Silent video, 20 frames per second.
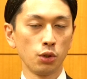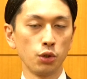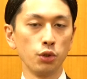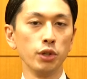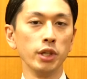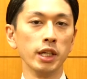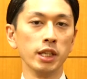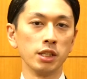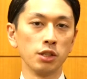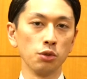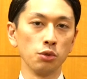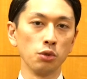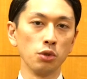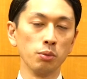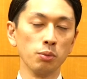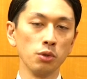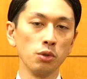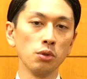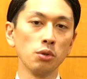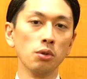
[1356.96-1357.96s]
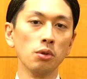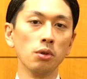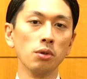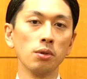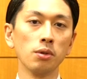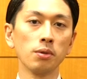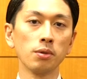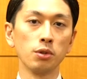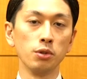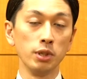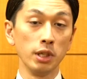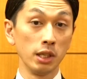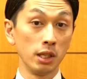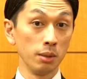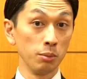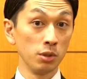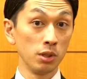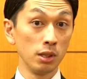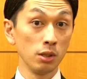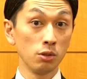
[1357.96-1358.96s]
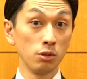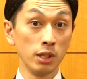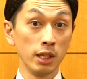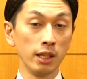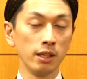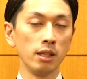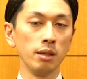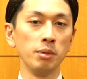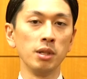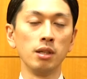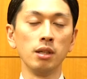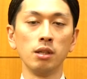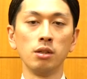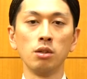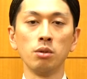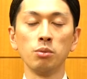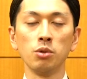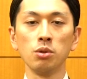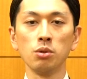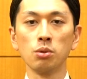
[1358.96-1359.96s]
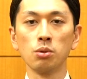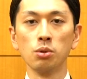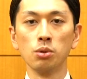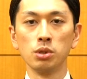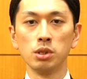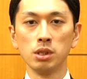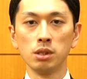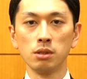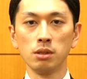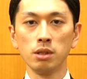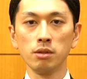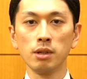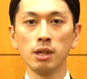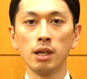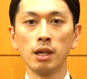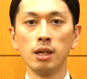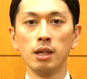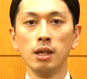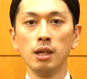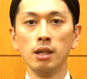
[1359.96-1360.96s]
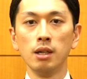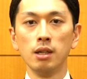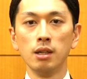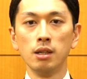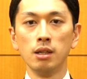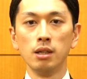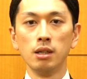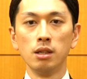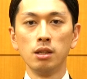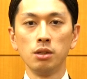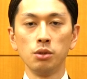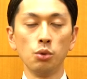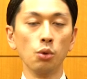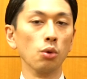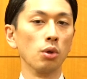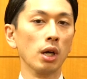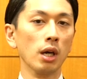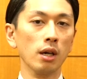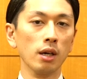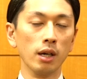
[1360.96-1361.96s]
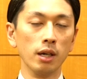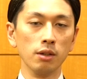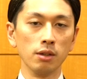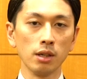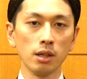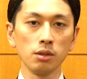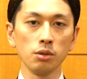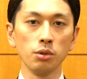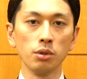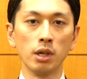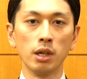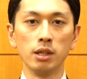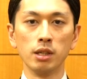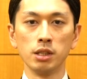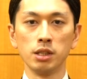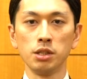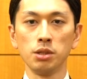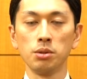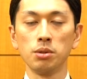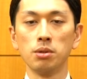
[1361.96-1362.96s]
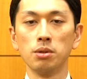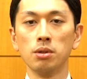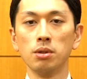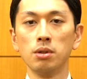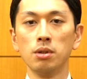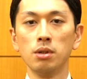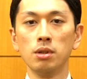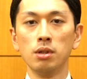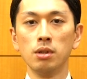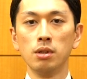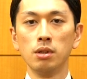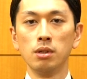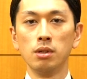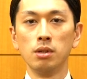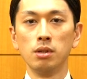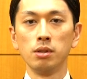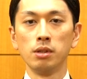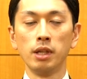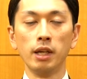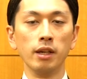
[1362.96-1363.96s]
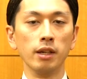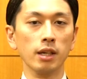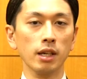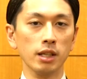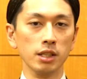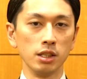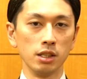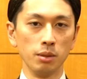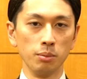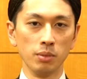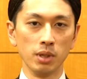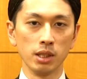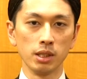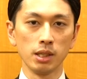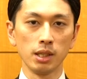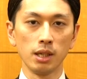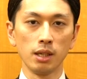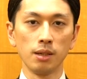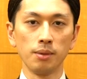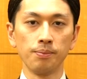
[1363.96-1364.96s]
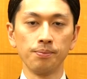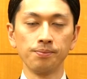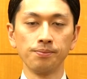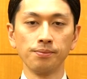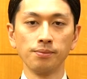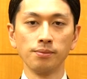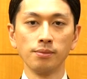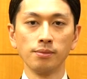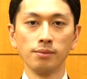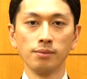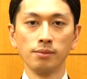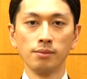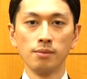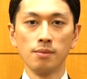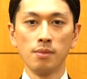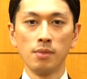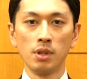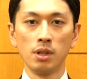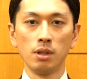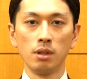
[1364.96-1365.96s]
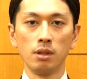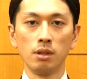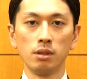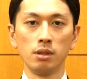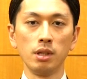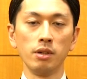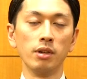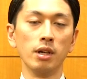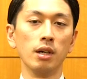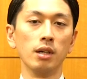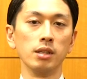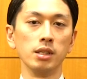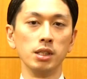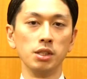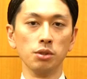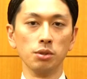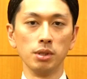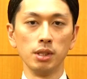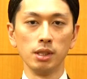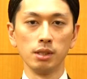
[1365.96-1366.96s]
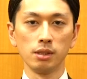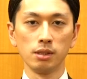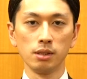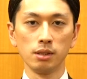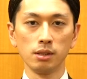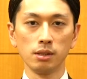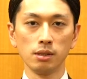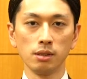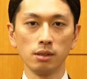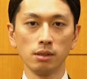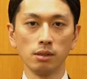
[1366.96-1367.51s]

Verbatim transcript: クリエーションというものをクリエイティブクリエイティビティというものをコーチングではどう考えるかという話を展開してみましたでは以上です